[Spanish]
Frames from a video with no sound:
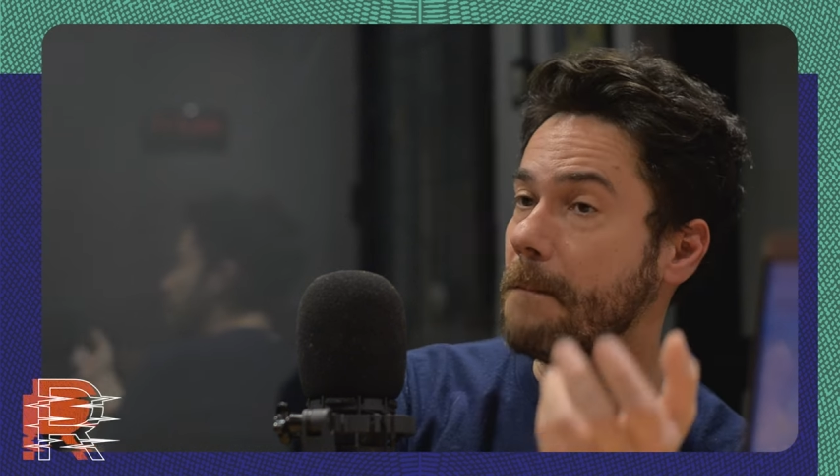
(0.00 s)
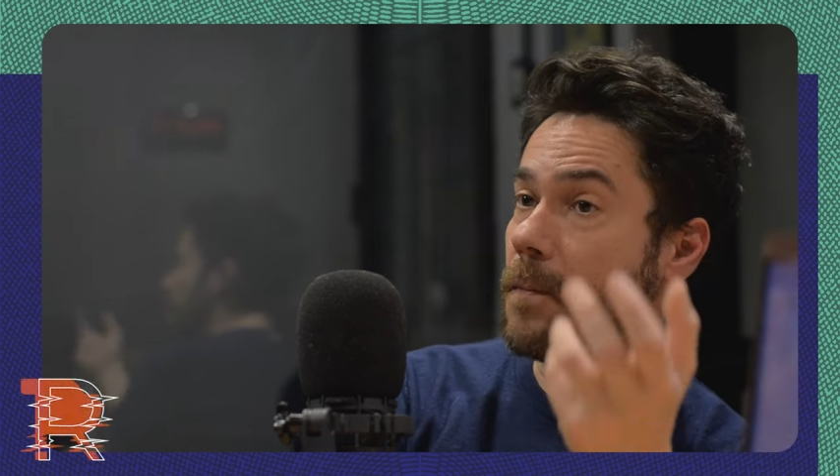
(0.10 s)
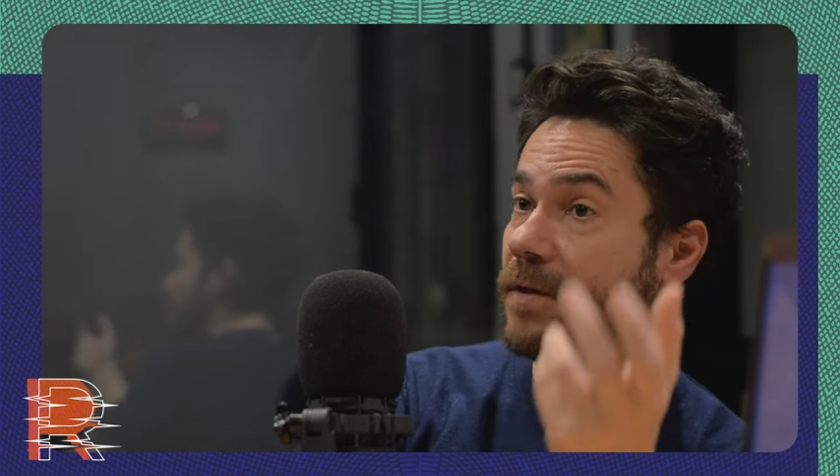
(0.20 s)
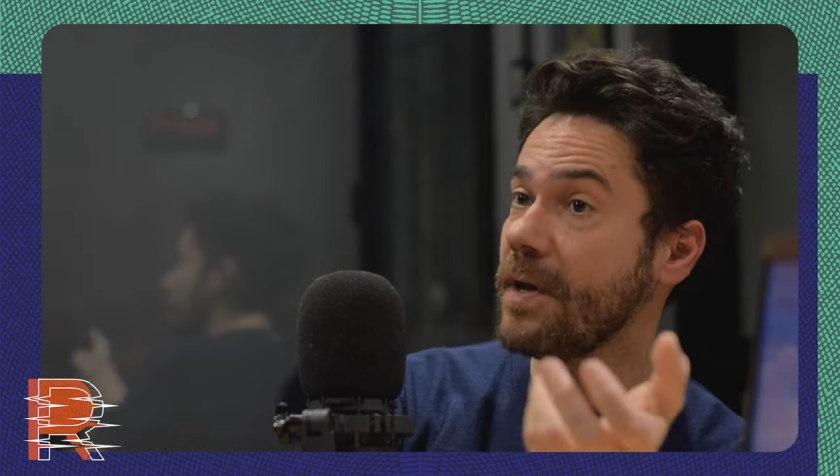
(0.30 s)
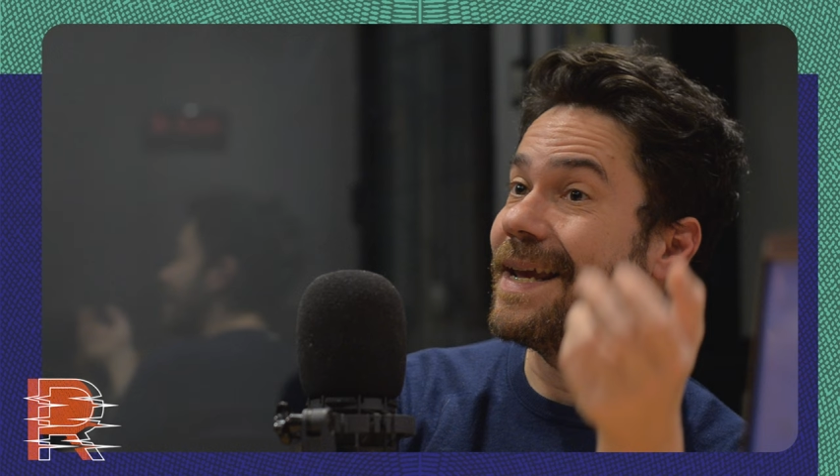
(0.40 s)

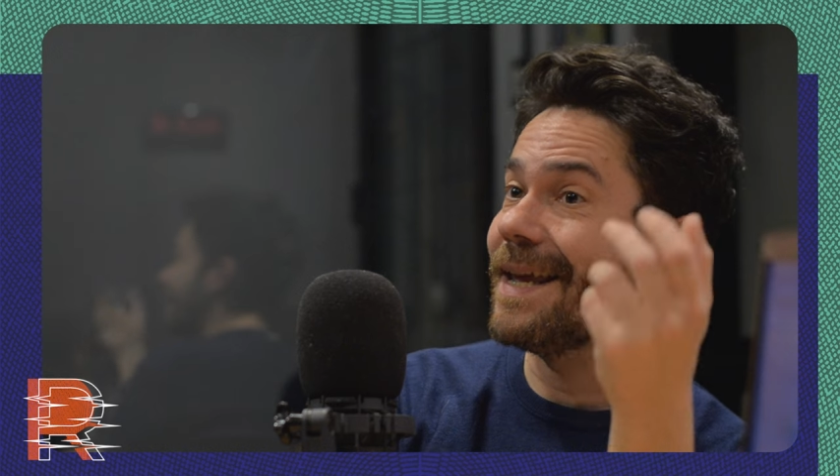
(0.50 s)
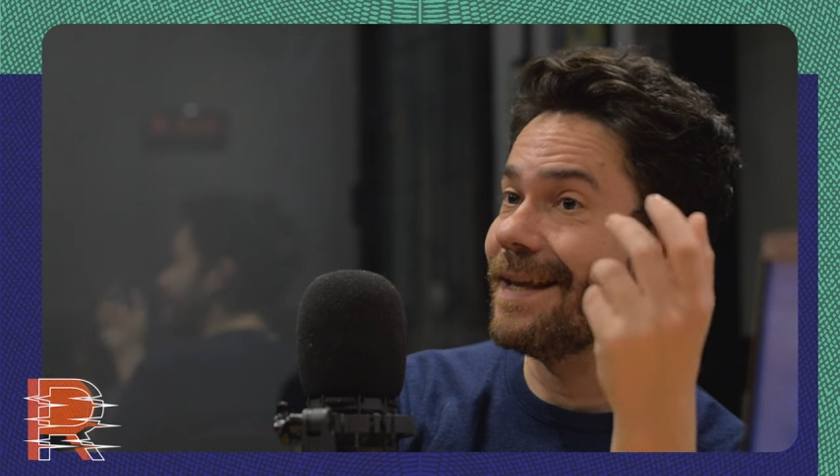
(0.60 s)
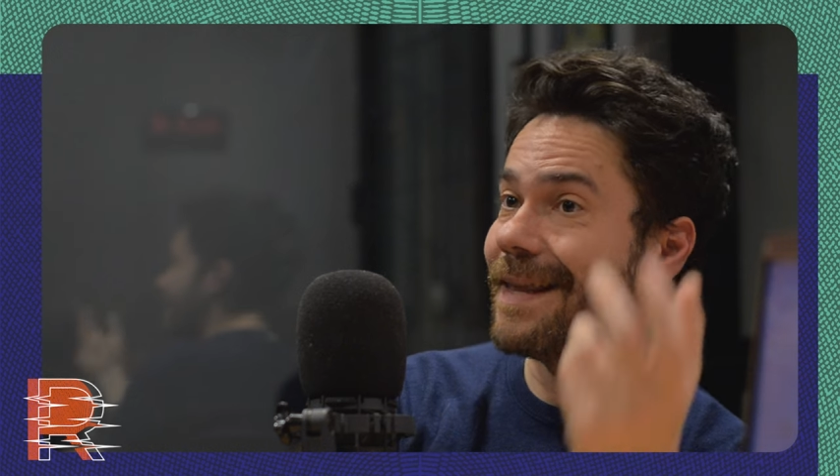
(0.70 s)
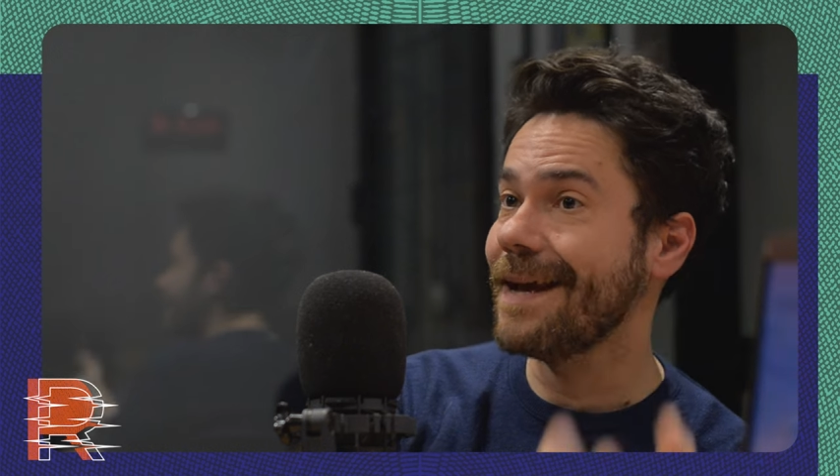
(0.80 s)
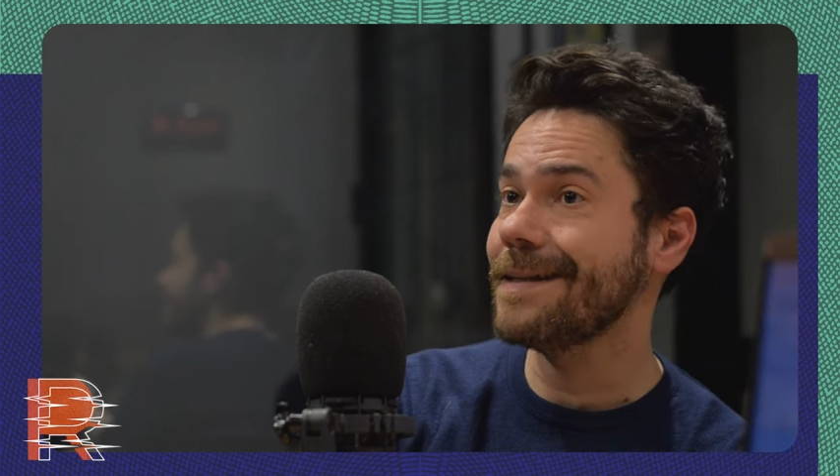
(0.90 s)
momento en que
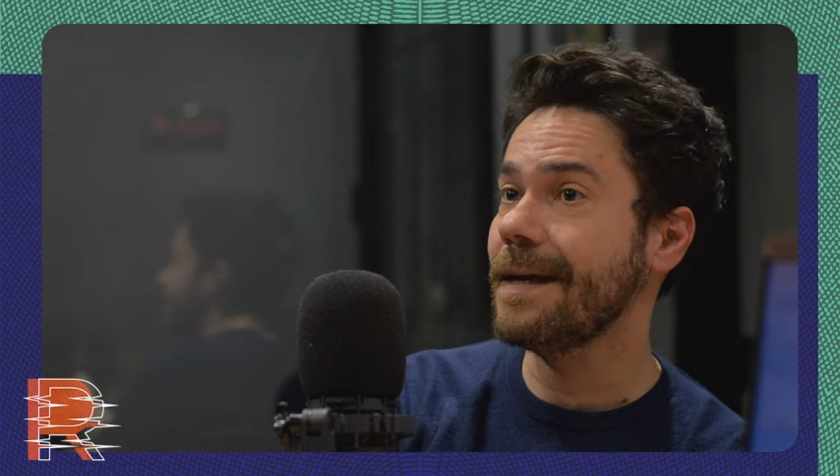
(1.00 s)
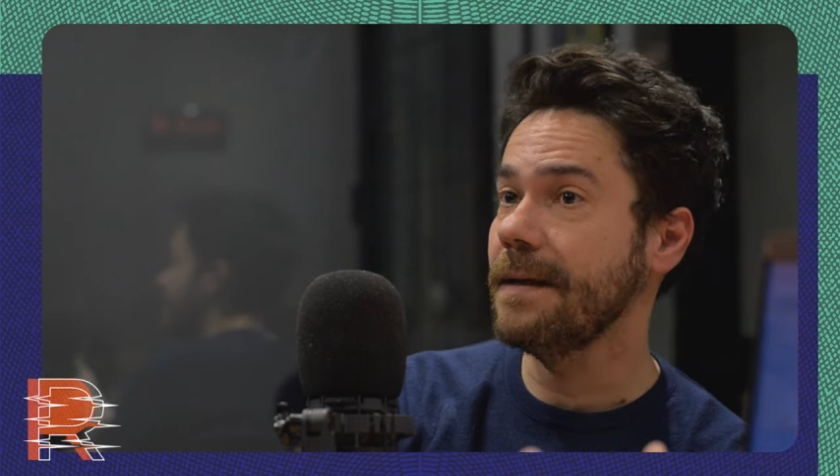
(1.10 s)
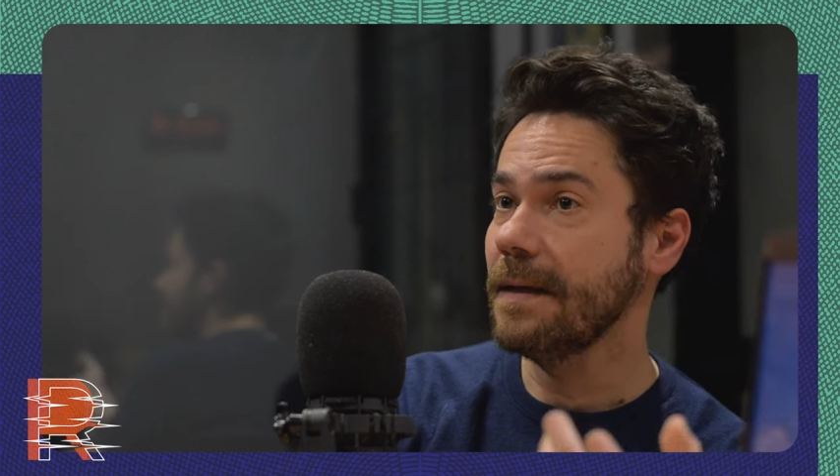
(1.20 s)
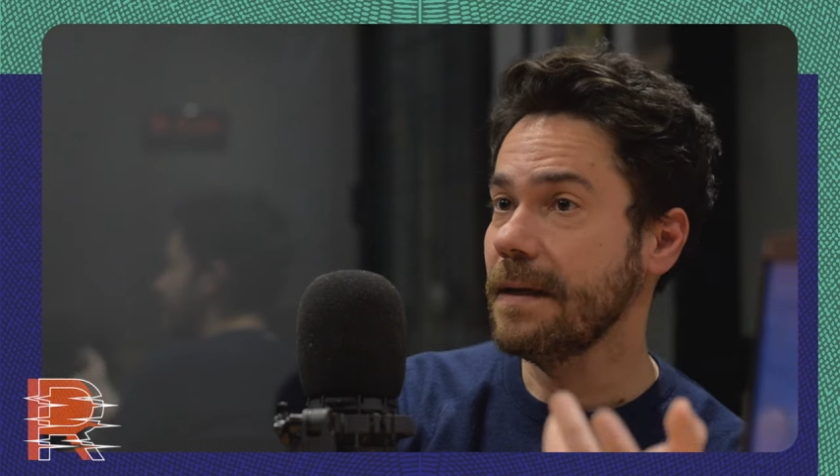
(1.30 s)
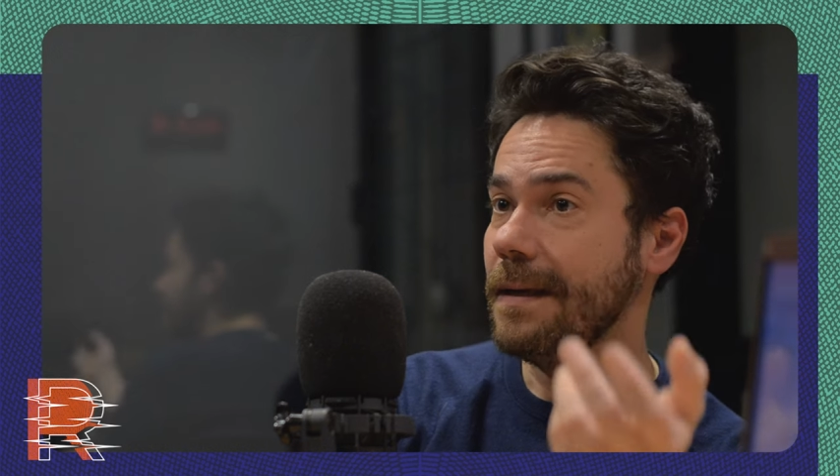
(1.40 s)
estalla